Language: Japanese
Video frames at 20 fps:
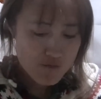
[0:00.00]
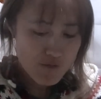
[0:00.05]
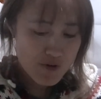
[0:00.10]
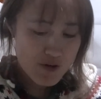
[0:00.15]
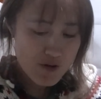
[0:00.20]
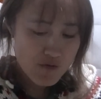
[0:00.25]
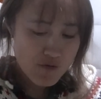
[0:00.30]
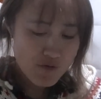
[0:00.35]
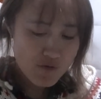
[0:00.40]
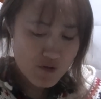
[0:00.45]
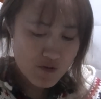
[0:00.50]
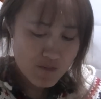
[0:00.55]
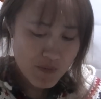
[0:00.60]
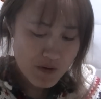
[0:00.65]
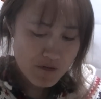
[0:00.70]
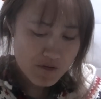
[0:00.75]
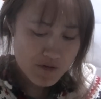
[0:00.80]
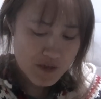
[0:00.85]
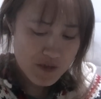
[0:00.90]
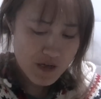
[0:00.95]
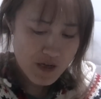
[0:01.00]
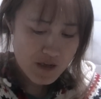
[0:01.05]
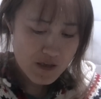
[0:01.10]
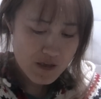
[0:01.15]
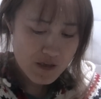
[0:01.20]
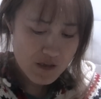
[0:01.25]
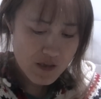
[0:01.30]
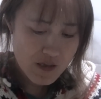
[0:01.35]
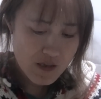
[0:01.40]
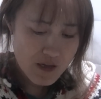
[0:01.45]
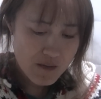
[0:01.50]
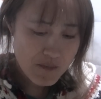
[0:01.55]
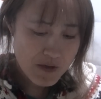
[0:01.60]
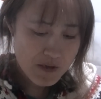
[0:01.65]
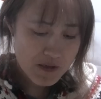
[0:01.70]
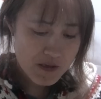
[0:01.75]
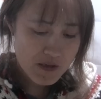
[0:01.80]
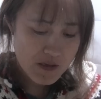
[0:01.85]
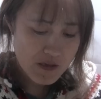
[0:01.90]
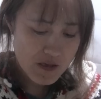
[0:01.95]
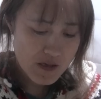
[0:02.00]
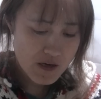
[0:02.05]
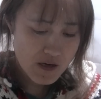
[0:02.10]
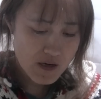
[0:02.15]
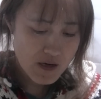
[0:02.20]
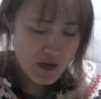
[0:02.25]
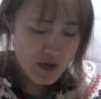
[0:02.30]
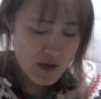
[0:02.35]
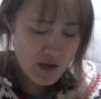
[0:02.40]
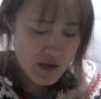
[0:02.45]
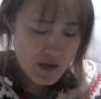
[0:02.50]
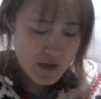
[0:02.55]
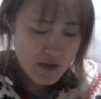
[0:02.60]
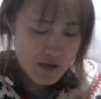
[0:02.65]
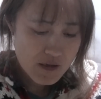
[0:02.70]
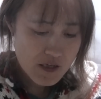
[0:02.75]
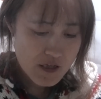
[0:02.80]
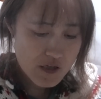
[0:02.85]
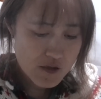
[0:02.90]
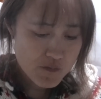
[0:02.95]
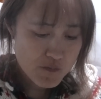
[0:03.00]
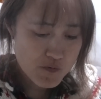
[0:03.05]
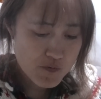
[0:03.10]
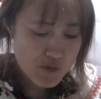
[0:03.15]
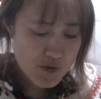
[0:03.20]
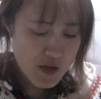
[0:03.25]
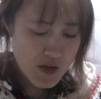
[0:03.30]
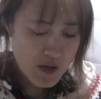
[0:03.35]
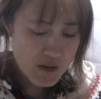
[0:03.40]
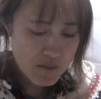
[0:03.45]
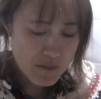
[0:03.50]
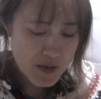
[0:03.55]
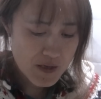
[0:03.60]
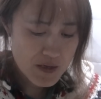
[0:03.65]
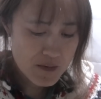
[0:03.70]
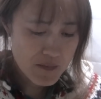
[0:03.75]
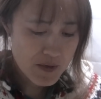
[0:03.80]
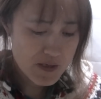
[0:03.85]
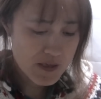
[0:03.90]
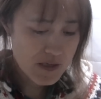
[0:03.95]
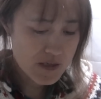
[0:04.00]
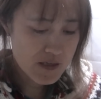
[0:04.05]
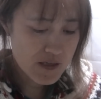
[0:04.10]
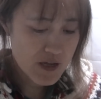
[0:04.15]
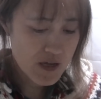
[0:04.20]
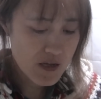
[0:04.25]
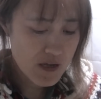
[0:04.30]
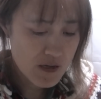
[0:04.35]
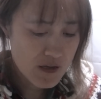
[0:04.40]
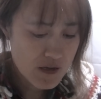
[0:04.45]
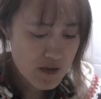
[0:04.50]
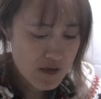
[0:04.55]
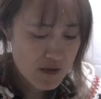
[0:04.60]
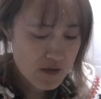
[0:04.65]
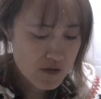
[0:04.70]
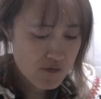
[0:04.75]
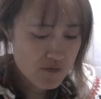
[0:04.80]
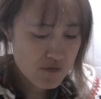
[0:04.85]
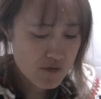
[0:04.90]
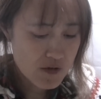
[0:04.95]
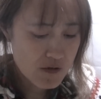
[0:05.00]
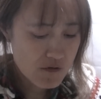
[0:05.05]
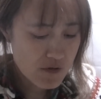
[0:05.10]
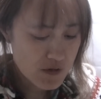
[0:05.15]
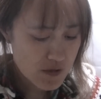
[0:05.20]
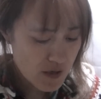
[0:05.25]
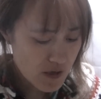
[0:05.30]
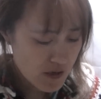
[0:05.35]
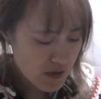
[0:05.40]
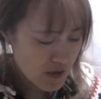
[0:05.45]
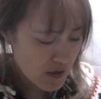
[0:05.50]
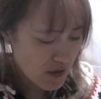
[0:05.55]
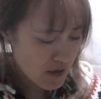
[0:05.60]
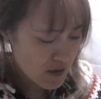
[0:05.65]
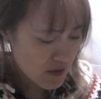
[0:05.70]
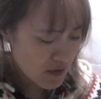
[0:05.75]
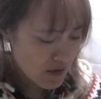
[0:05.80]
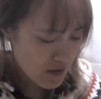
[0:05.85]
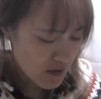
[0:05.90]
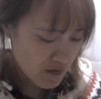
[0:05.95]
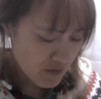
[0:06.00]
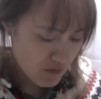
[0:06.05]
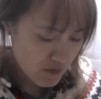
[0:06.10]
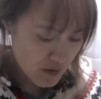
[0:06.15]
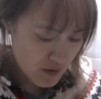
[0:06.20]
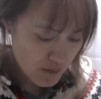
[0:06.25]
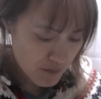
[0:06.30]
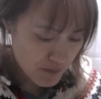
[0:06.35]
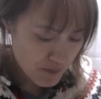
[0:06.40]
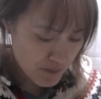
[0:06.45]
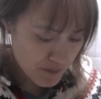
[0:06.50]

ね、上の方にパクチーがねって溜まってんでだからティースプーンで混ぜ混ぜして作ってくださいって書いてあるんだけどね